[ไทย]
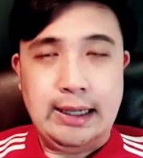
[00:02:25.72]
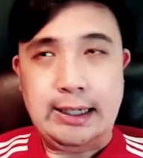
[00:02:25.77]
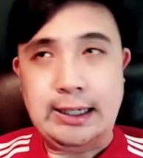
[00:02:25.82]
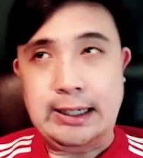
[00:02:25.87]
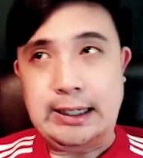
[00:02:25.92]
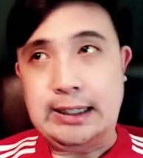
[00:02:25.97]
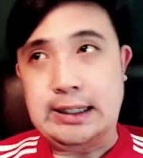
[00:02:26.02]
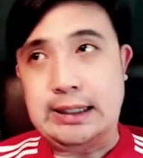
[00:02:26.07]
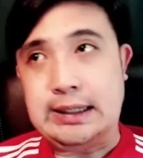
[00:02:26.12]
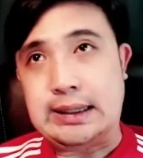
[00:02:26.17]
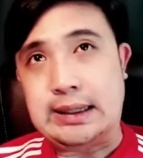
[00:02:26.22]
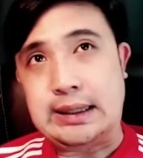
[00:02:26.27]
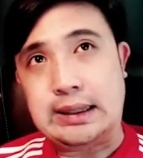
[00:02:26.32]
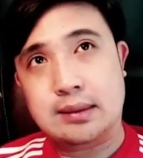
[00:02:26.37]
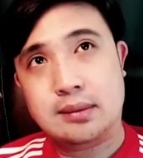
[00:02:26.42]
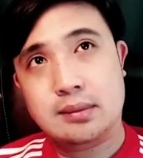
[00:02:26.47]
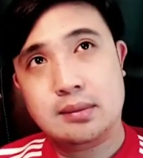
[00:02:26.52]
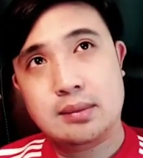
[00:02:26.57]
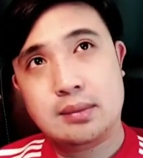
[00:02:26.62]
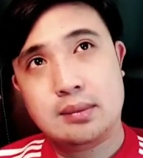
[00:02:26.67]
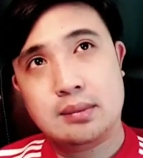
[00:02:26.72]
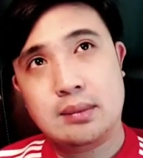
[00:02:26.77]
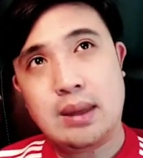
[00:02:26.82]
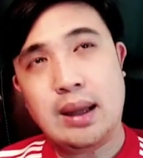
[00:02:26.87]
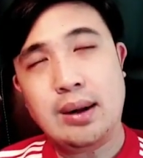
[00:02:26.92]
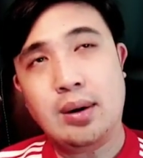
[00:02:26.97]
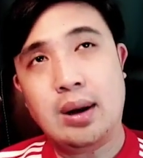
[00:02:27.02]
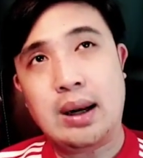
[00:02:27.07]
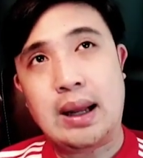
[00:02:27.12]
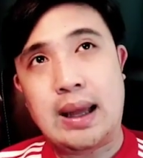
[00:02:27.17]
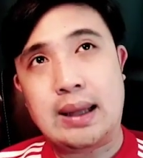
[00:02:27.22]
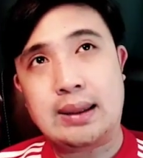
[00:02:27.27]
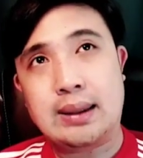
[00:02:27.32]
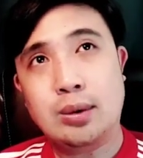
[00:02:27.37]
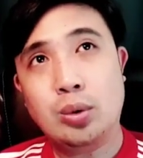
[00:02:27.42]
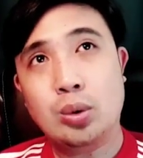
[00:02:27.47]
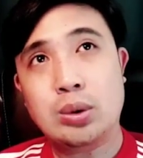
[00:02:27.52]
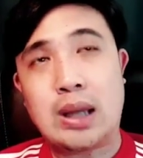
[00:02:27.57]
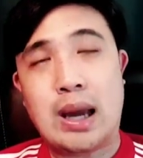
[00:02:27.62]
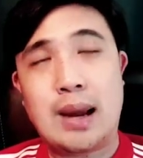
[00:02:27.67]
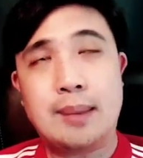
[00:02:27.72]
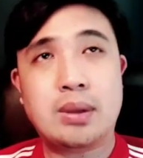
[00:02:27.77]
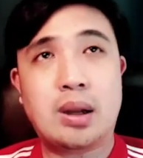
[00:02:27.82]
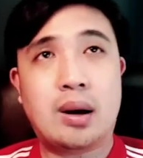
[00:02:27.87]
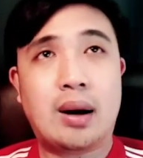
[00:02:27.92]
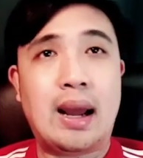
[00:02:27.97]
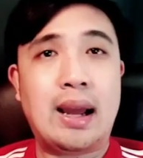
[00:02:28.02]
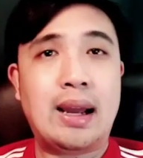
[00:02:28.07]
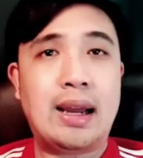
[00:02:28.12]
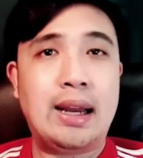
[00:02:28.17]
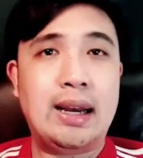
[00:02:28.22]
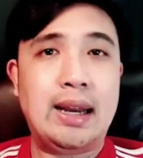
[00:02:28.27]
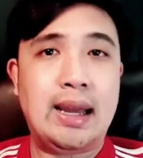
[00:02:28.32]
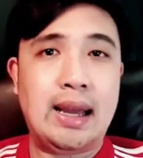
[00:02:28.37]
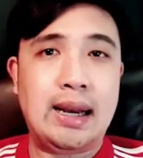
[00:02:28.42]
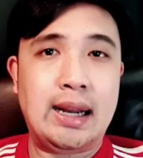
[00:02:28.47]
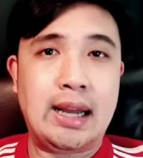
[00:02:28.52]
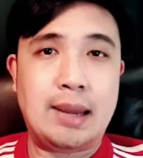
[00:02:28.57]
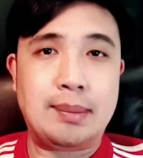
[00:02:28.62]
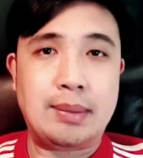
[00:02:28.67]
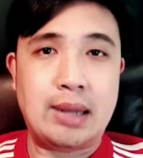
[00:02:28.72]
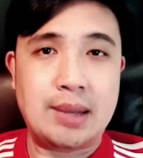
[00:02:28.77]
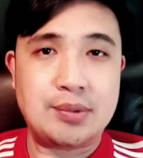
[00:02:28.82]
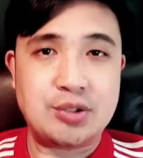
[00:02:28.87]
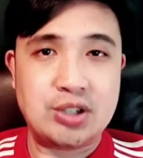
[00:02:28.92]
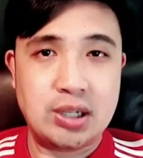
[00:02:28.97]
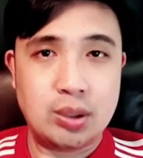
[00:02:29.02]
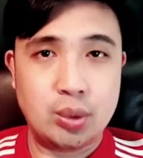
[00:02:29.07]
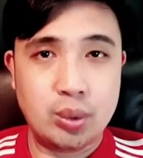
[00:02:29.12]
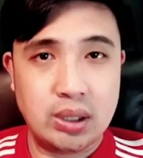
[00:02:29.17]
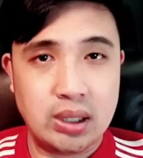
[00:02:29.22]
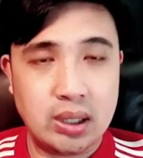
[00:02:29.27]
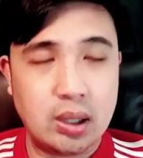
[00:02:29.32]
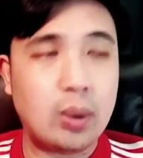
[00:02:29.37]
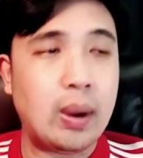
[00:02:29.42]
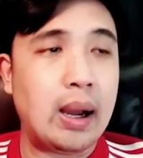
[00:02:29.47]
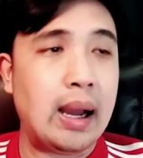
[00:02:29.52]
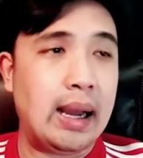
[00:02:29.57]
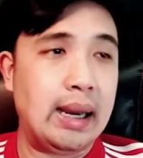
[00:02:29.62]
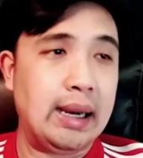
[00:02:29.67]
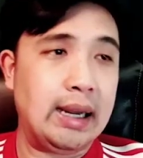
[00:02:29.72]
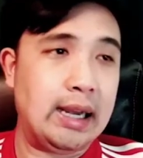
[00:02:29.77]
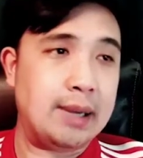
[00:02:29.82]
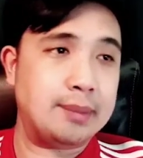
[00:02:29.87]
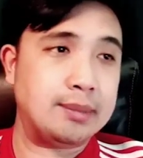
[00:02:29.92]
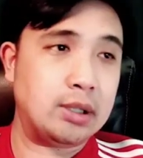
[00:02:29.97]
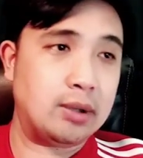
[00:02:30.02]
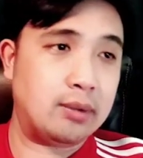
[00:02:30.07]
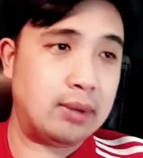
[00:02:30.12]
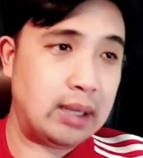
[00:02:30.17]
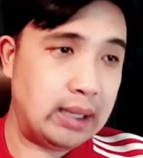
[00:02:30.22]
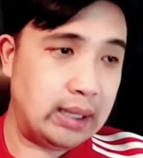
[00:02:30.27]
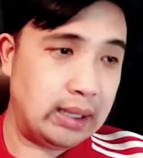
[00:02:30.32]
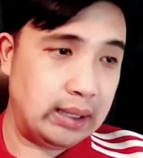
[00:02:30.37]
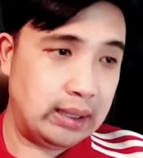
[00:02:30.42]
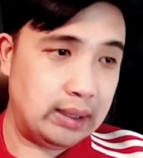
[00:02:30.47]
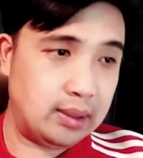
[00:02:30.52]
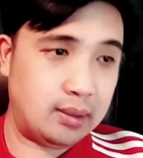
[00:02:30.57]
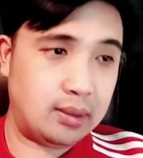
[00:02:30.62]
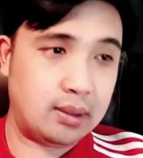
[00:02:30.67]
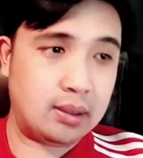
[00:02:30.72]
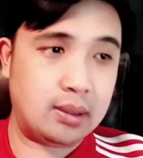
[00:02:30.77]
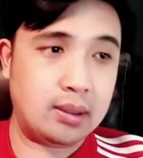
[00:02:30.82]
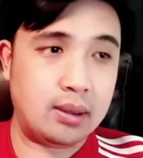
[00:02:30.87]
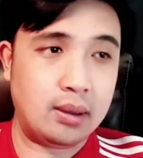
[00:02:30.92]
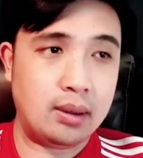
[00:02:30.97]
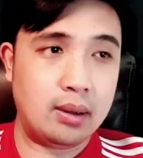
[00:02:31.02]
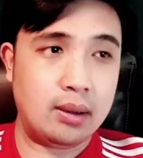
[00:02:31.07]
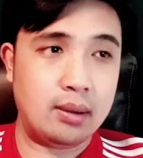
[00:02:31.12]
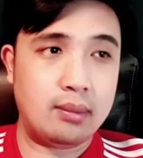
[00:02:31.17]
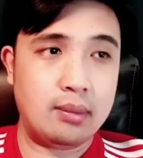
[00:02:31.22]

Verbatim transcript: ก็แน่นอนแหละถ้าดูตามตารางคะแนนนะครับ ไลฟ์ซิกดูดีกว่านะครับแต่ว่าก็